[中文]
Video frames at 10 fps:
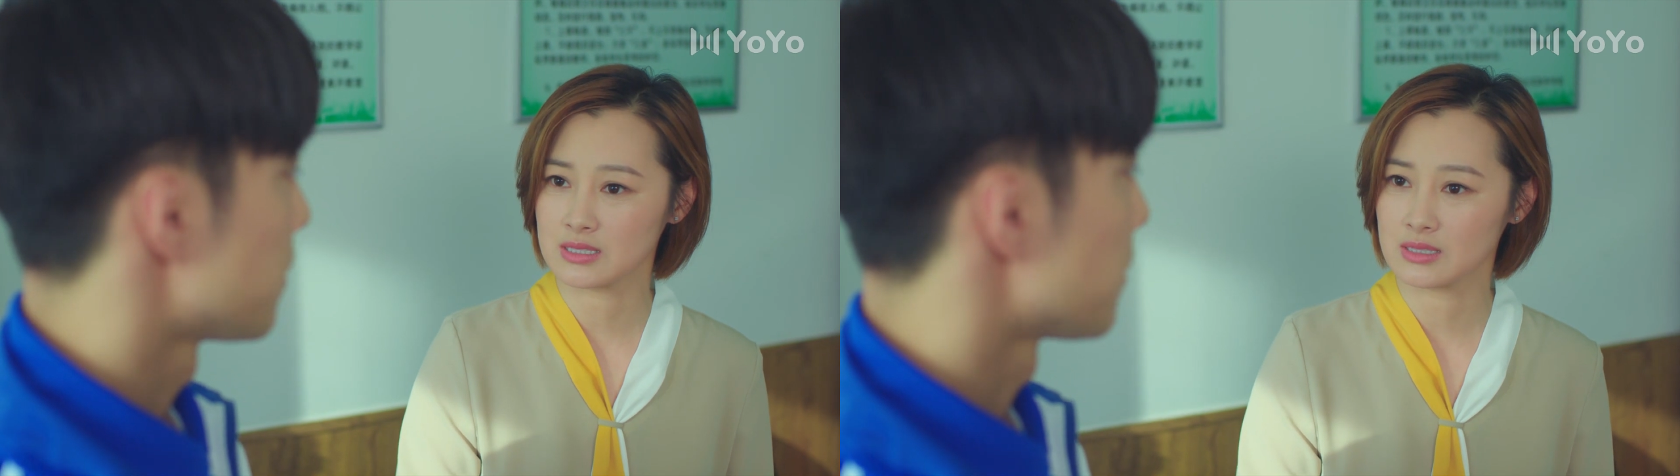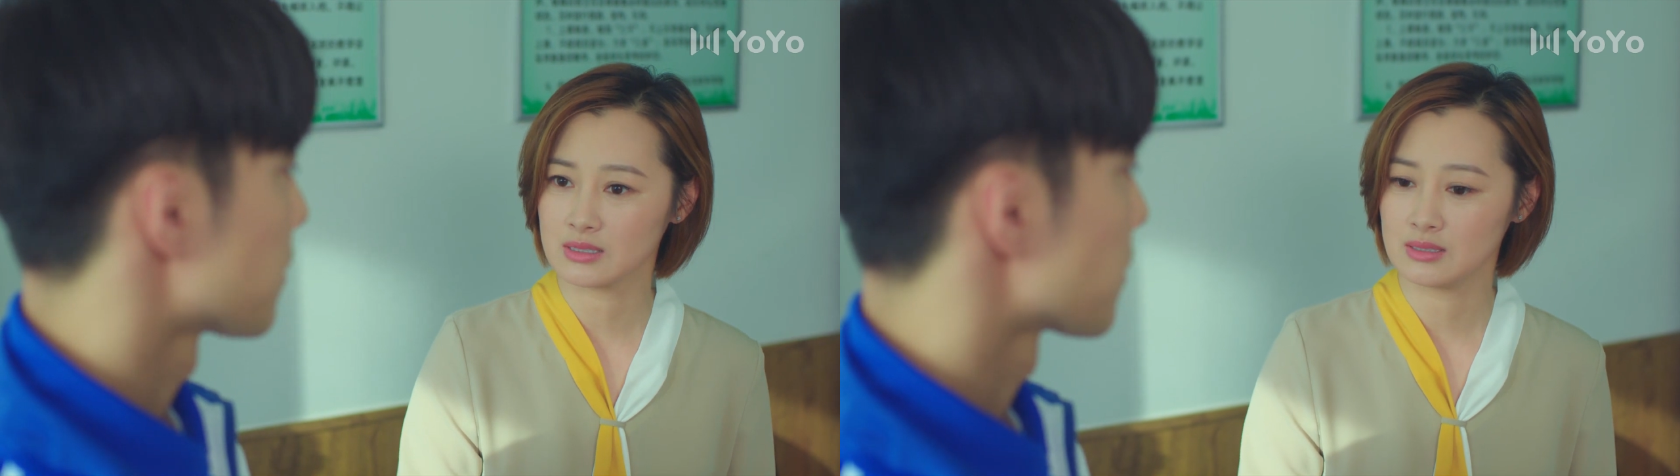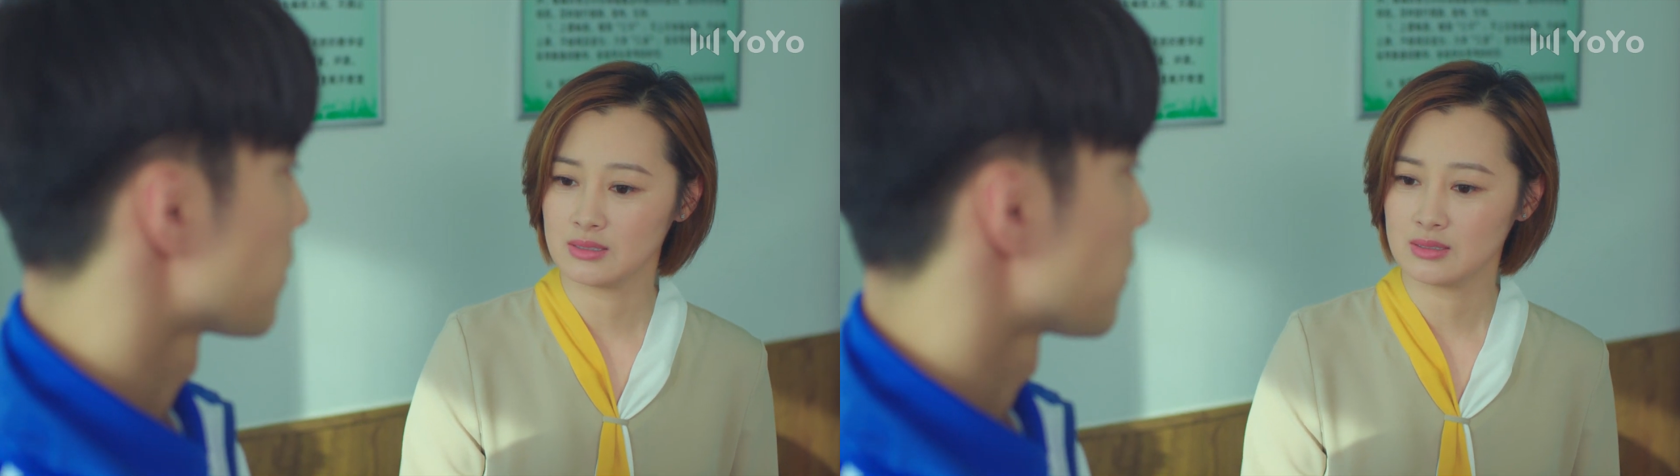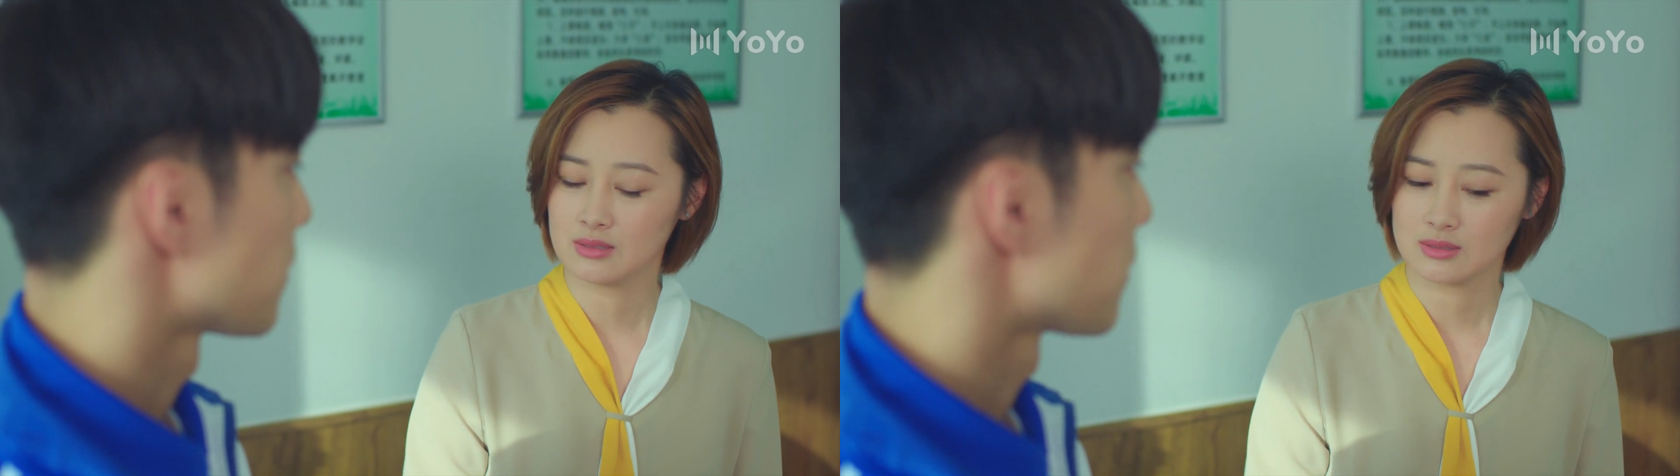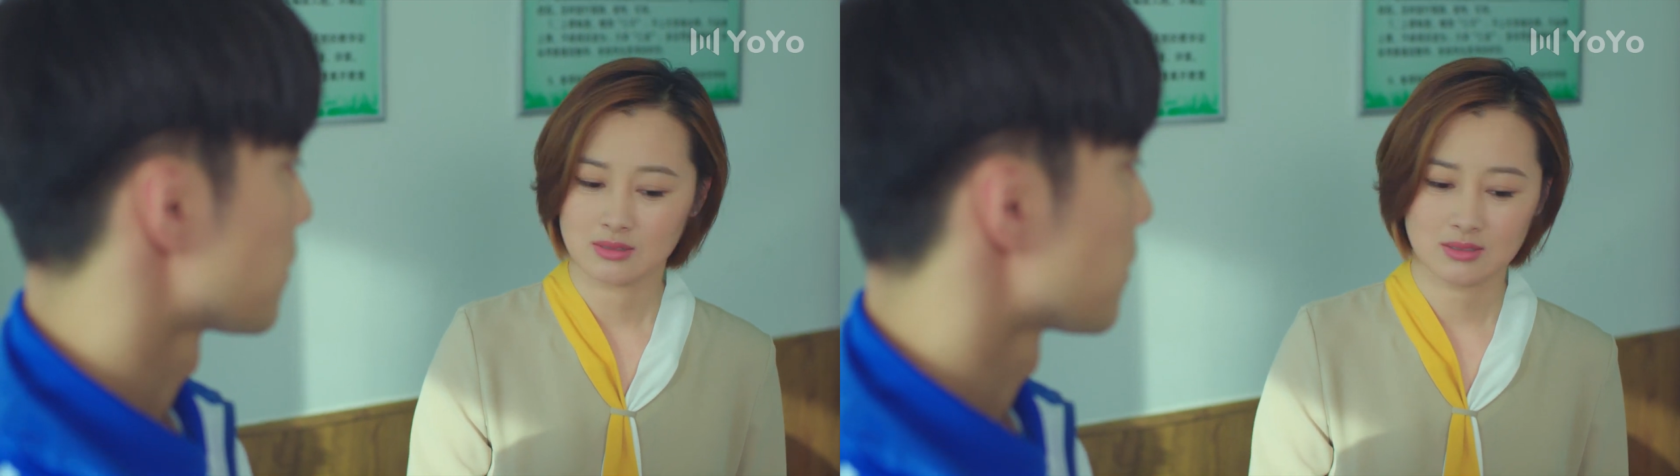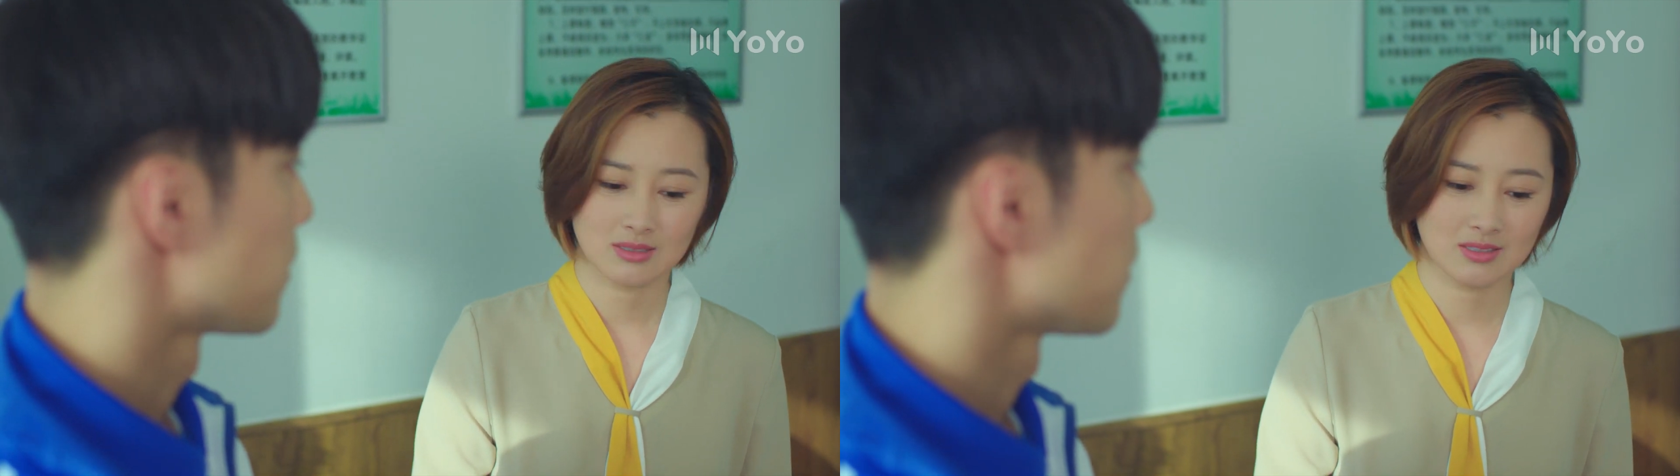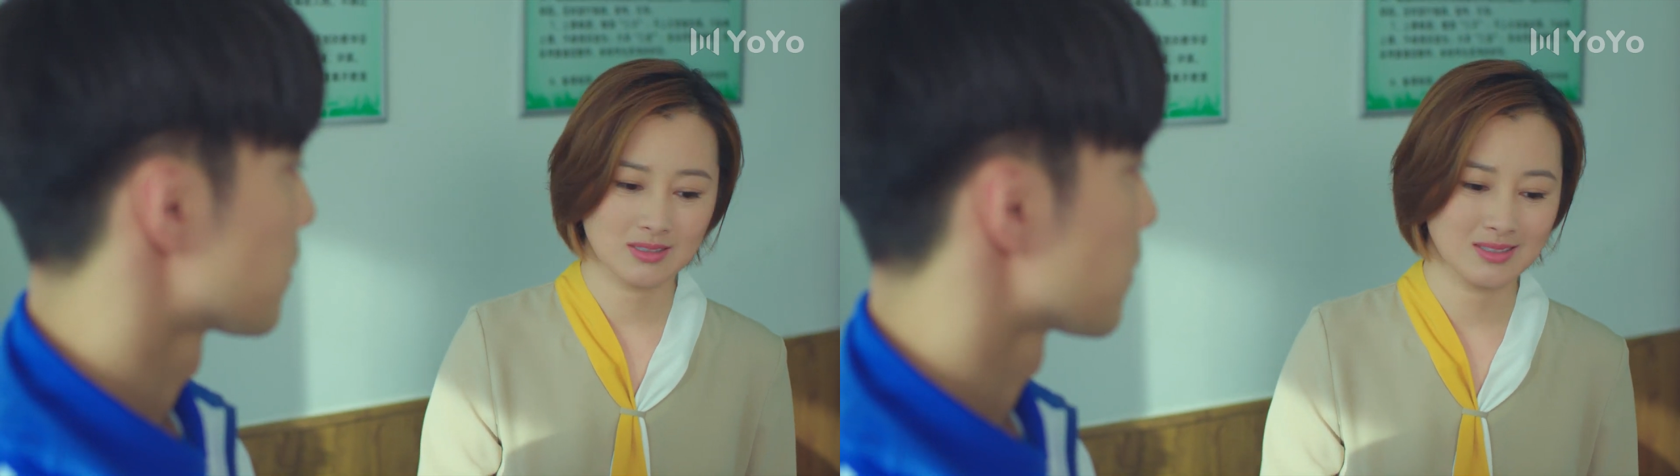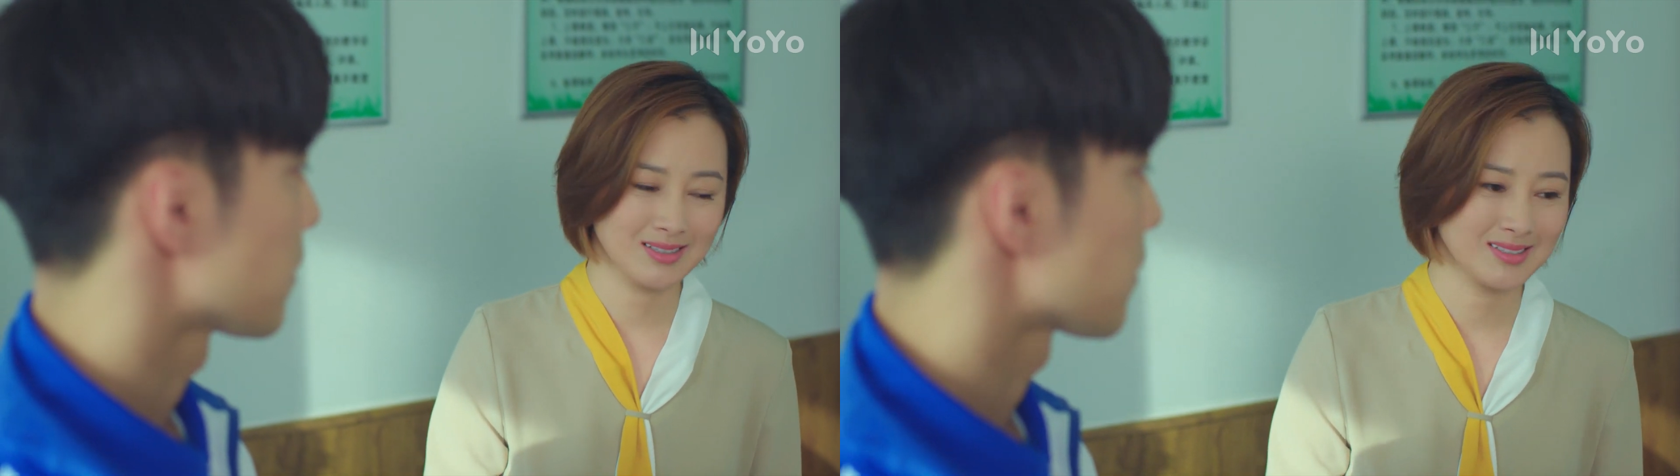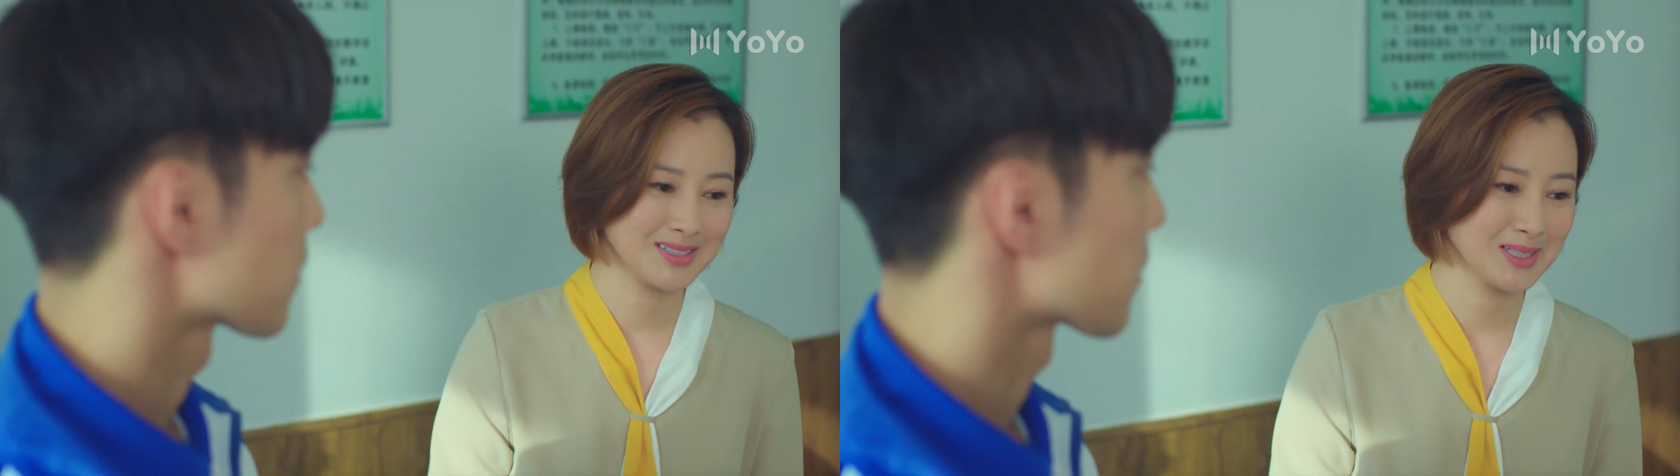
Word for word: 弃，可是，